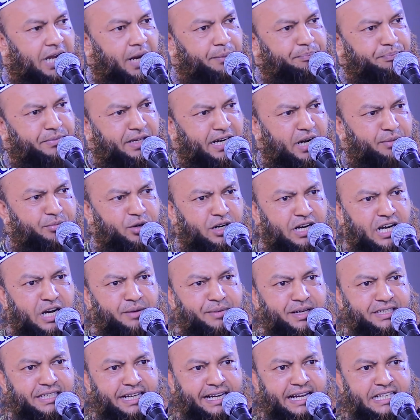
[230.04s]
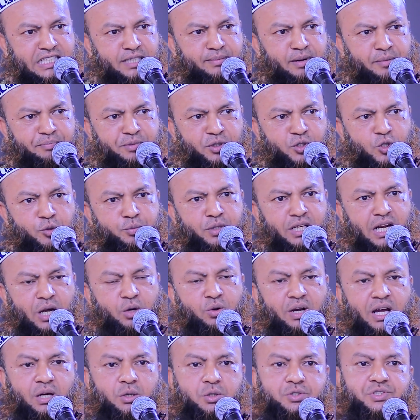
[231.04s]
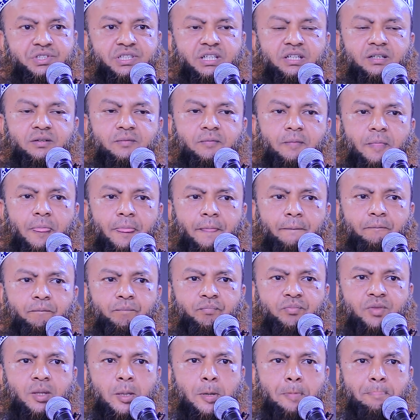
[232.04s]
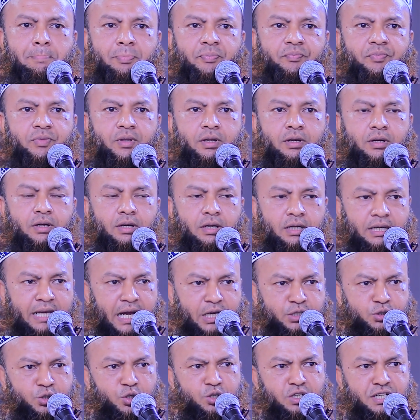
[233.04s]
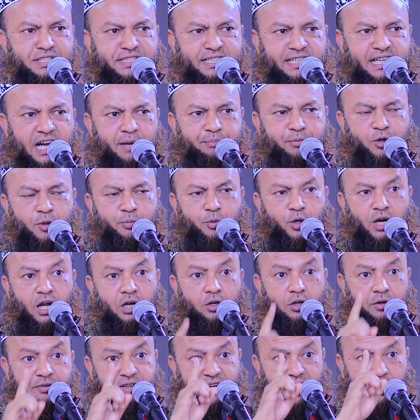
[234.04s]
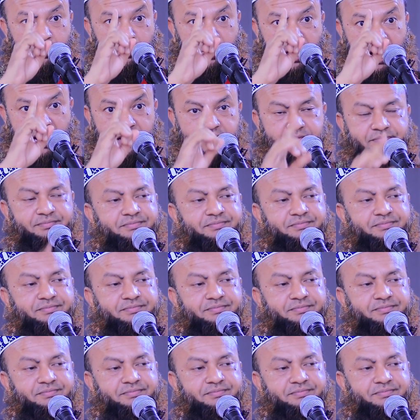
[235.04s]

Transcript: আপনার আমল নামায় দেখা যাবে আপনি কবিরা গুণা করছেন টাকনুর নিচে কাপড় পরা কবিরা গুণা